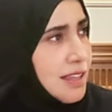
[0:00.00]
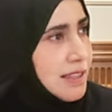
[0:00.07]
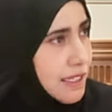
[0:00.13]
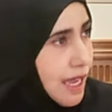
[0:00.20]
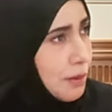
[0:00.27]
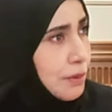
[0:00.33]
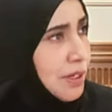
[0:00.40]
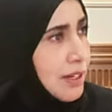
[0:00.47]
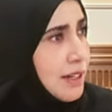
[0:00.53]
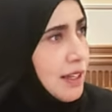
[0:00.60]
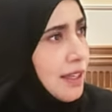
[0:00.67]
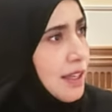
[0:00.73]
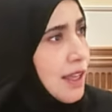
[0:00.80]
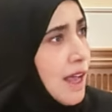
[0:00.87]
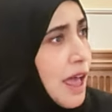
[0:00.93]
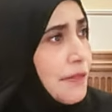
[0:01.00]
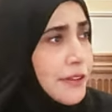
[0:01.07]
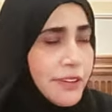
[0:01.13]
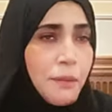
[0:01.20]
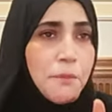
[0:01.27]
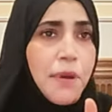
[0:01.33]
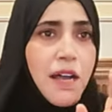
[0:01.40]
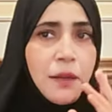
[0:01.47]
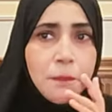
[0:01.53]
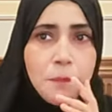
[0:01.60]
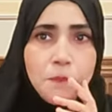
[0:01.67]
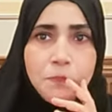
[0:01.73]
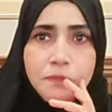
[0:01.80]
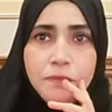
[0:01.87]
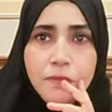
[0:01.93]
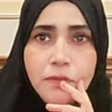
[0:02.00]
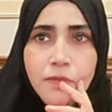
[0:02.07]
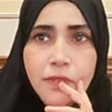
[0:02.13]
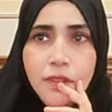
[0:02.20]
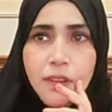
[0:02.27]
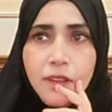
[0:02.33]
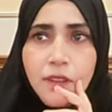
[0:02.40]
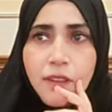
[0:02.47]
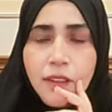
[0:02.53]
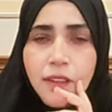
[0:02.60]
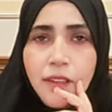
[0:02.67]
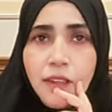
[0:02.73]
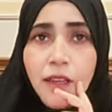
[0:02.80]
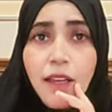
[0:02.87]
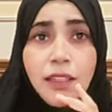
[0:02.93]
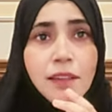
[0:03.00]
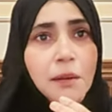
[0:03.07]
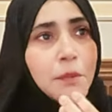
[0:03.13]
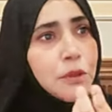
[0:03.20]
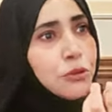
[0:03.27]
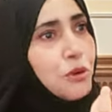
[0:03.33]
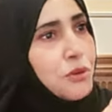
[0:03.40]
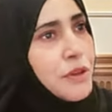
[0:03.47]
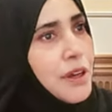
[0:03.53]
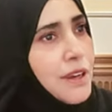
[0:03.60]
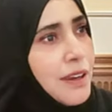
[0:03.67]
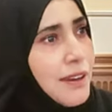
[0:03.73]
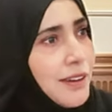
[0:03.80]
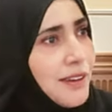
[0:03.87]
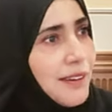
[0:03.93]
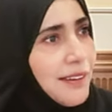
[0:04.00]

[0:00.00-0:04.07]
صح ولا لا هذا طماع طب انتظري